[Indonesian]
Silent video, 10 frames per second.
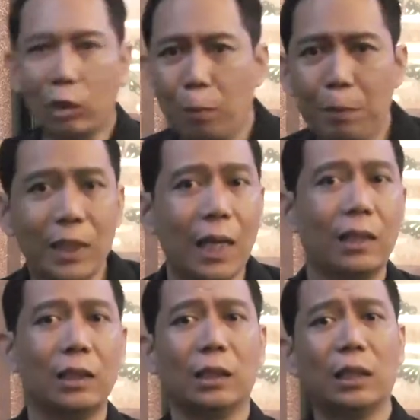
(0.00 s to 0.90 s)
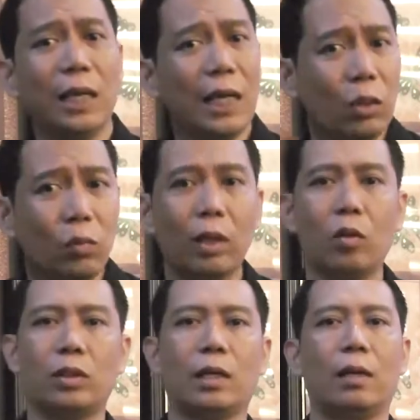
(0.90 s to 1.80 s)
jatuh, bisa. Segitu
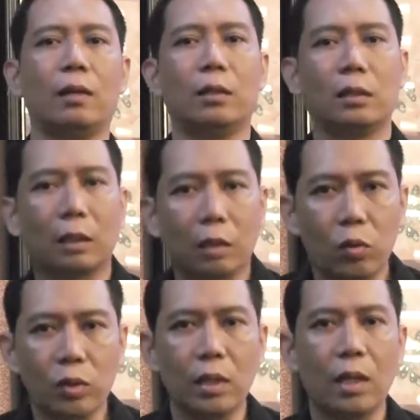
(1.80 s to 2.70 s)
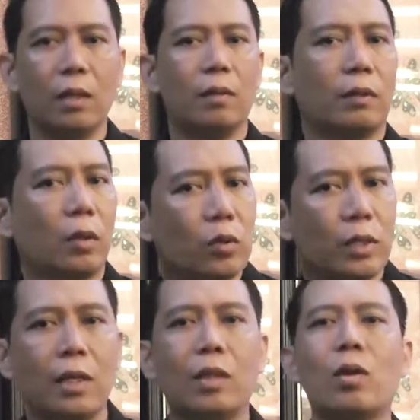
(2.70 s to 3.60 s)
terusnya, terusnya,
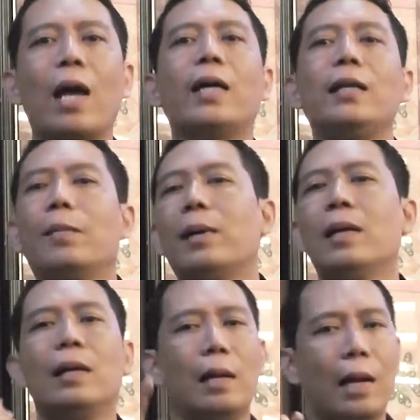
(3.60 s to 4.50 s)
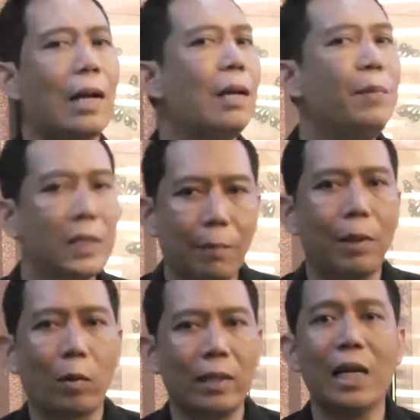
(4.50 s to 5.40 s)
terusnya, dan terakhirnya apa? Anda bisa
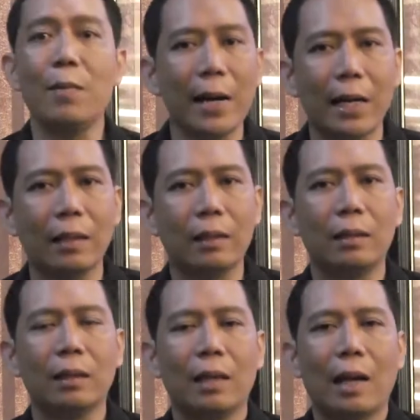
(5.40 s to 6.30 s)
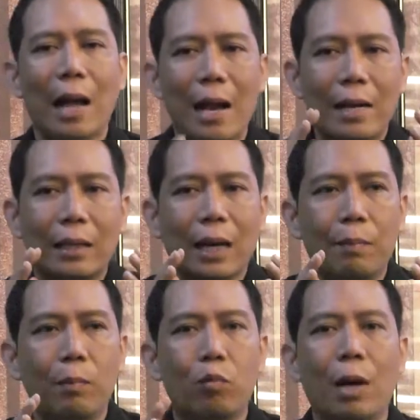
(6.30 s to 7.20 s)
melakukan. Dari mana? Anda telah
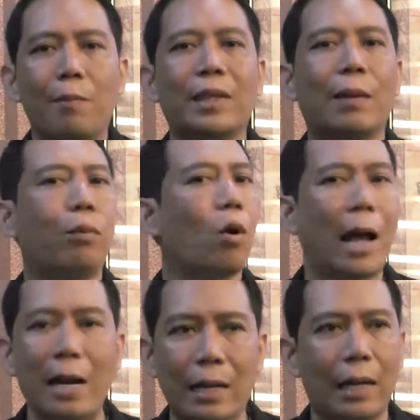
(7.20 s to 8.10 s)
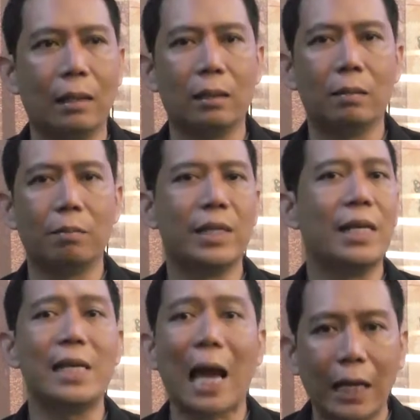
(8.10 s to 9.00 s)
membuka peta blok Anda
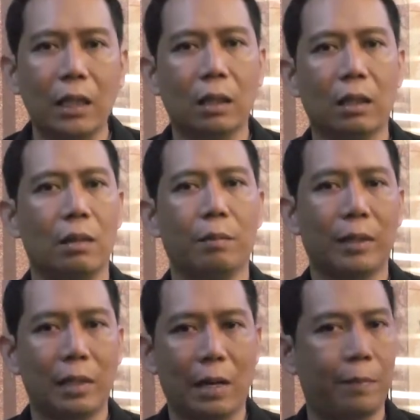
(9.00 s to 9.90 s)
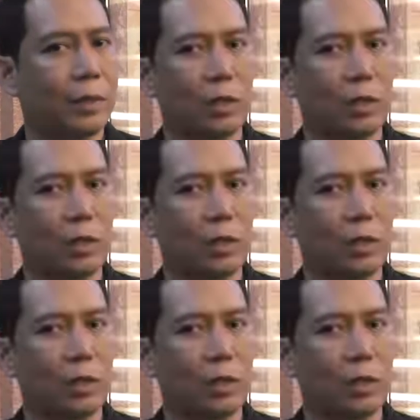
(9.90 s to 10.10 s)
menjadi yakin terhadap